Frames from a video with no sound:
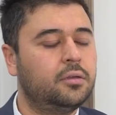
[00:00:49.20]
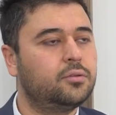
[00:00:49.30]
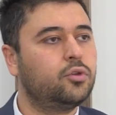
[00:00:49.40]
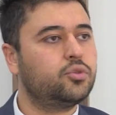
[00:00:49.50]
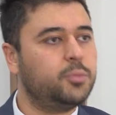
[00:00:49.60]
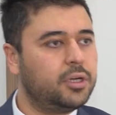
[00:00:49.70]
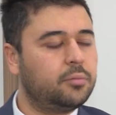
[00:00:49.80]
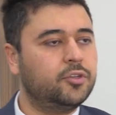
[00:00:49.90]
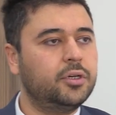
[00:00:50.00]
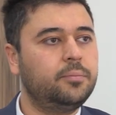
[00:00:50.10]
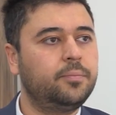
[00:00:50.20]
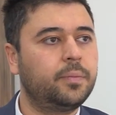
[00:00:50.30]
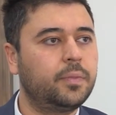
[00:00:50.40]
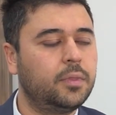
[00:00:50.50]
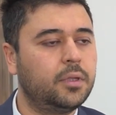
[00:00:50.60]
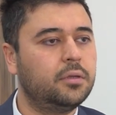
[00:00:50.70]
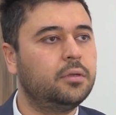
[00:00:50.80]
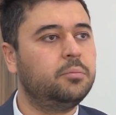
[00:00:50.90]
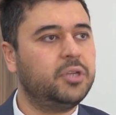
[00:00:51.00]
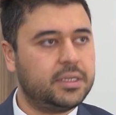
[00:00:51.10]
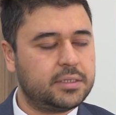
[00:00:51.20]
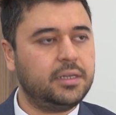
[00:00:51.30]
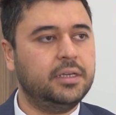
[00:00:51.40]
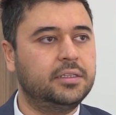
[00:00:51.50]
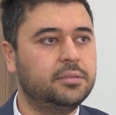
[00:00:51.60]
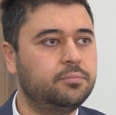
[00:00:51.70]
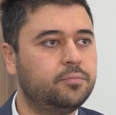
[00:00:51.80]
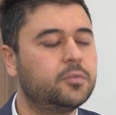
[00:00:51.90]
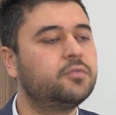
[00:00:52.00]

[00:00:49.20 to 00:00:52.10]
Dostmeram'da e, bireysel eğitim,